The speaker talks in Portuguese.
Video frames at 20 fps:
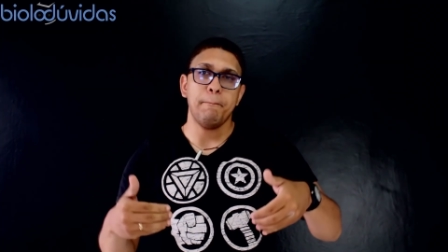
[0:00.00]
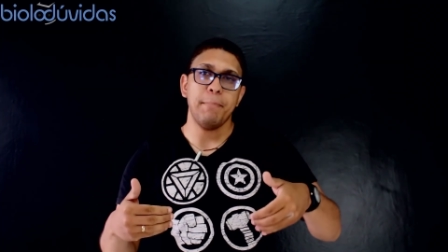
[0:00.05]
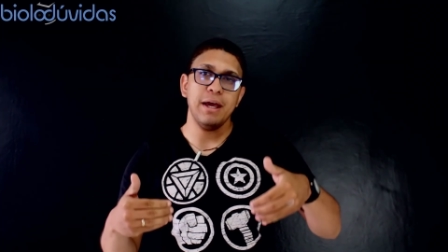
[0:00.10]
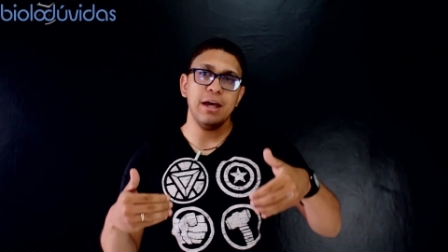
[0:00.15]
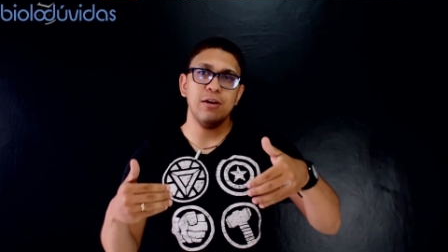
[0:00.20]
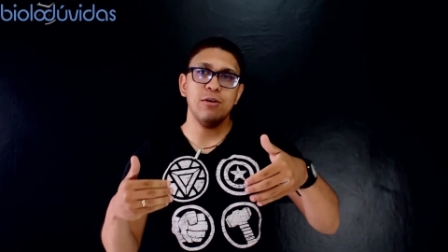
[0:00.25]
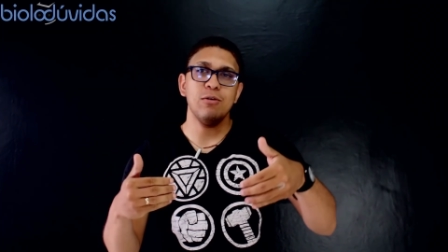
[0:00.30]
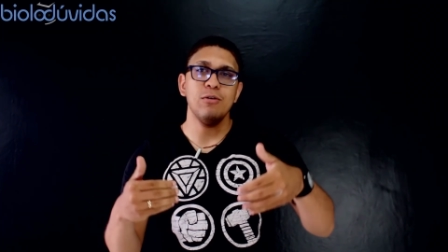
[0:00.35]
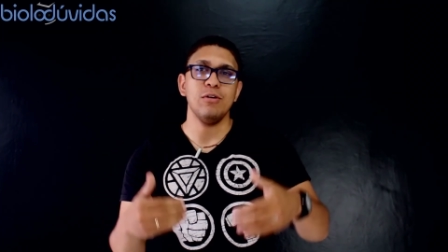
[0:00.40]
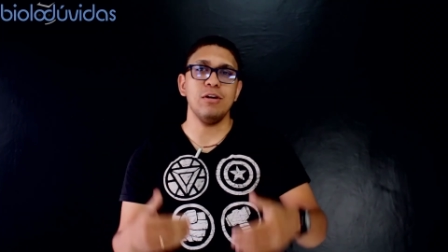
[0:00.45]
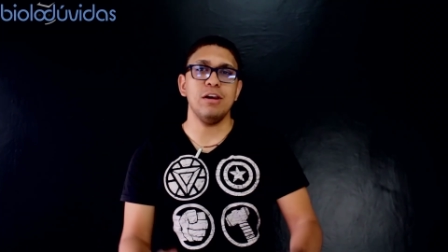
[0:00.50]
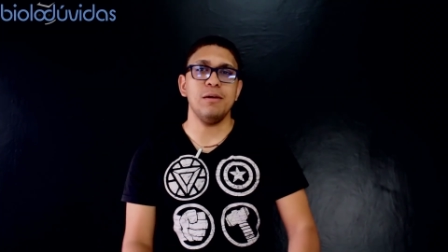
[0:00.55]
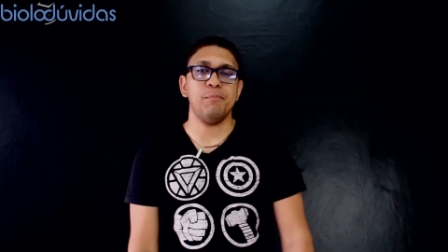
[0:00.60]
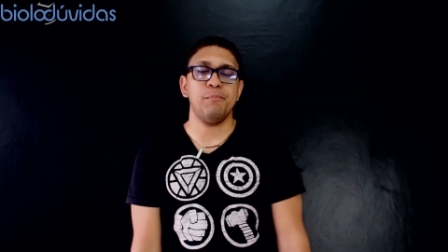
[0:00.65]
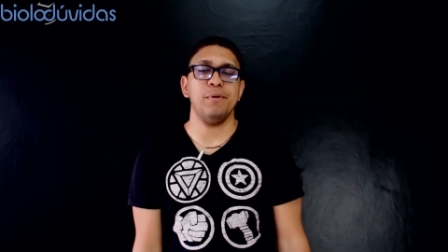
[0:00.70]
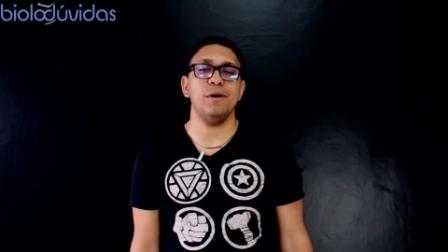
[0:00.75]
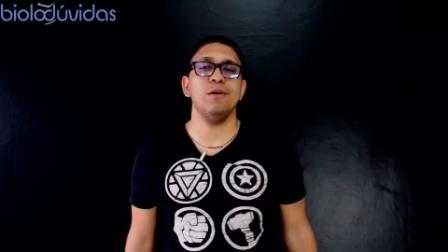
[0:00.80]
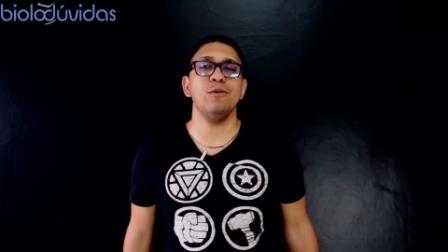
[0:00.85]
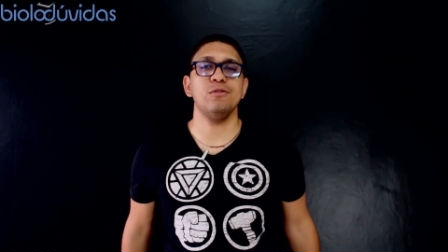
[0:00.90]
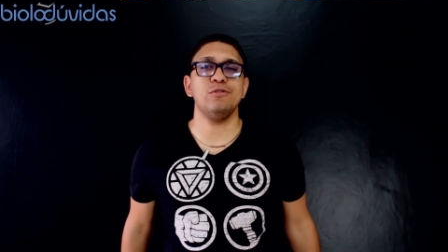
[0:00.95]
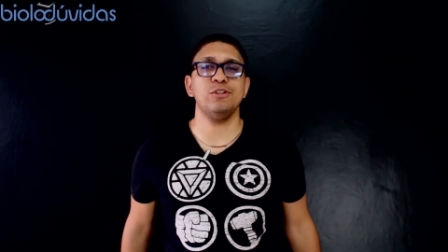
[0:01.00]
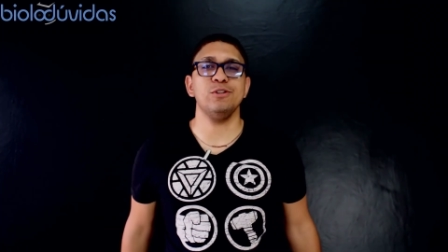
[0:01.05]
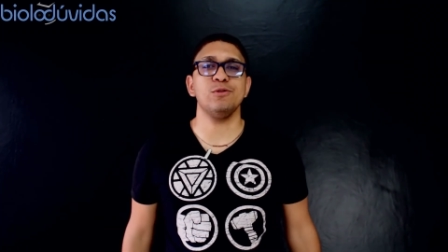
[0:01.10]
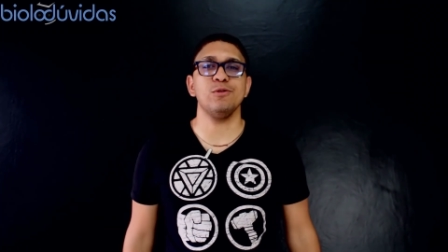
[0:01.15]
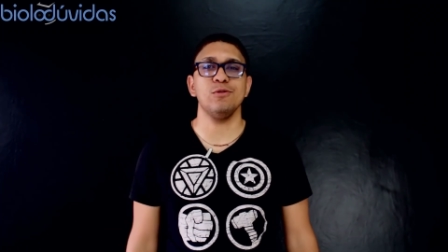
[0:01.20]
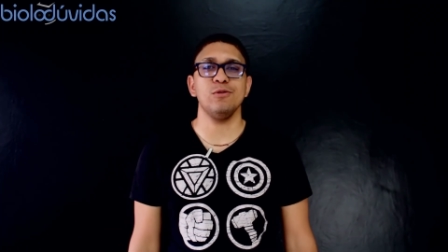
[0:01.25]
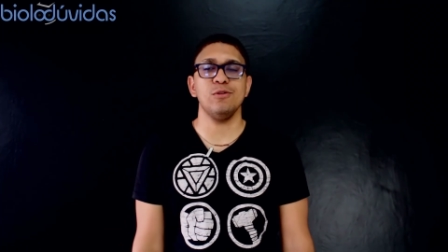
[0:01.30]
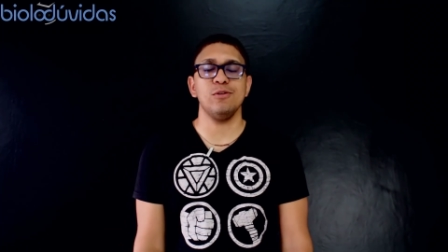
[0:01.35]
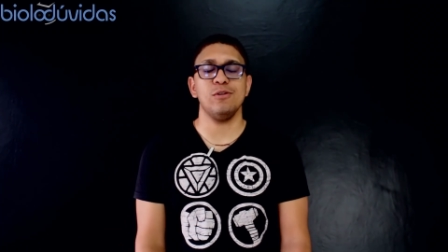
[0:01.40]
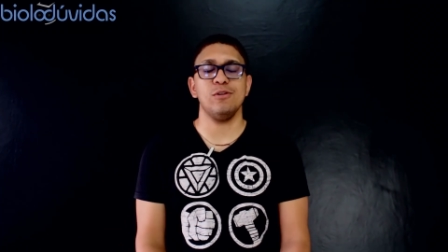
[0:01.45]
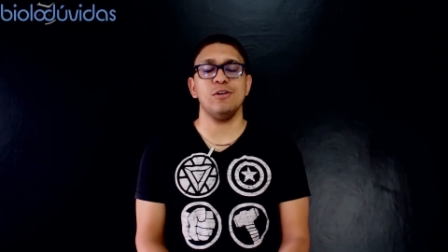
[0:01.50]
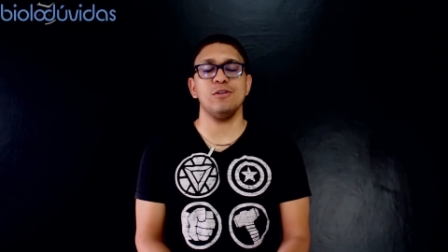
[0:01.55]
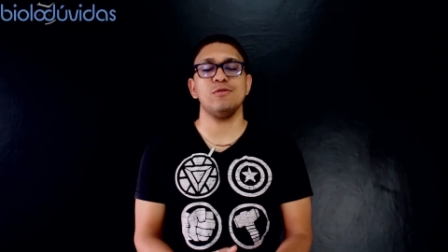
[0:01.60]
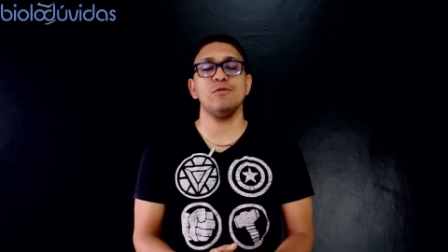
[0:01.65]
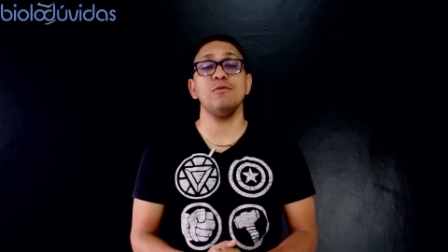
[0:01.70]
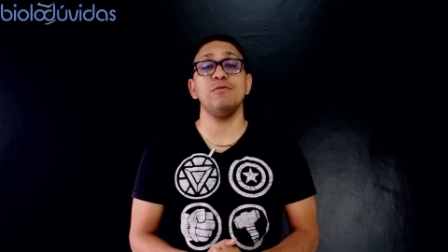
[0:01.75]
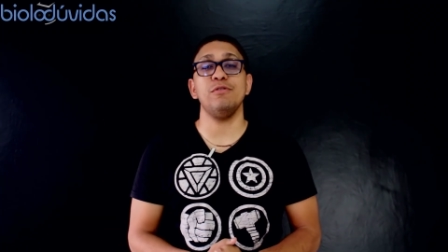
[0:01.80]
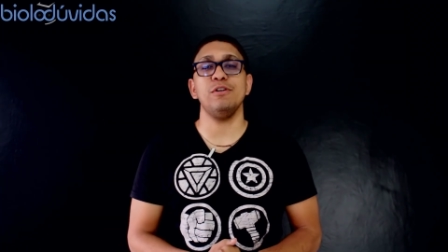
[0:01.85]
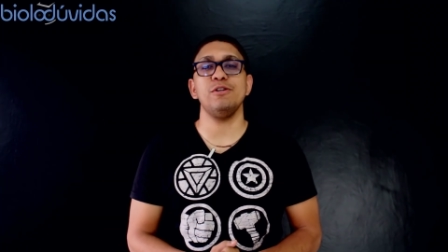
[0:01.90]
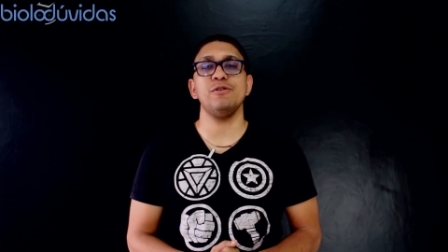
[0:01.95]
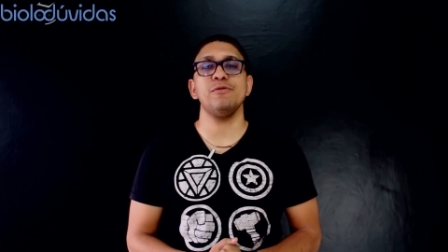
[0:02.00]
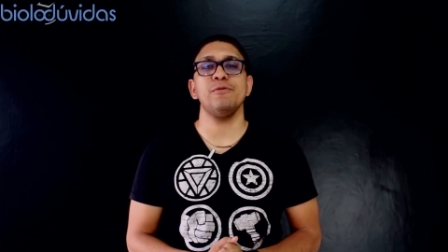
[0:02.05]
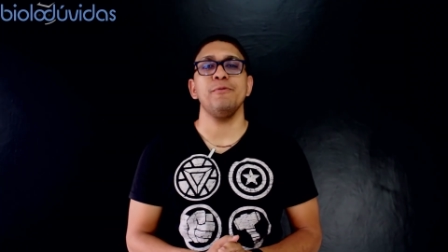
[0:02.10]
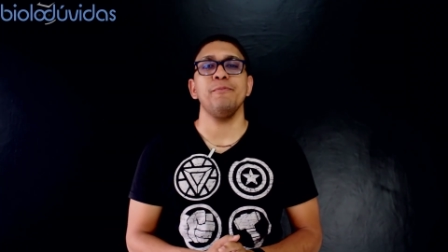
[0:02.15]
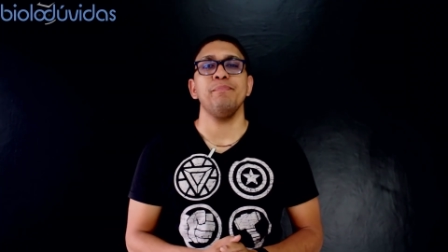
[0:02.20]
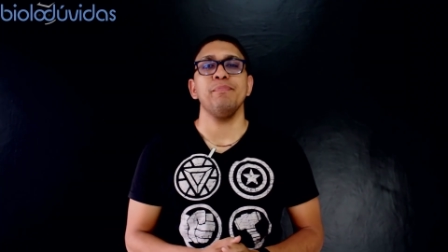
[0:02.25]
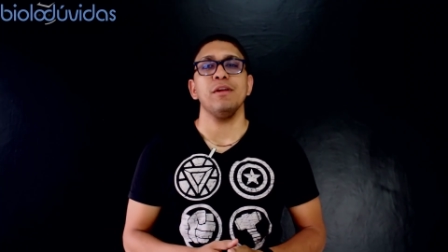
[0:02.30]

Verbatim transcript: pelo, pelo título do nosso vídeo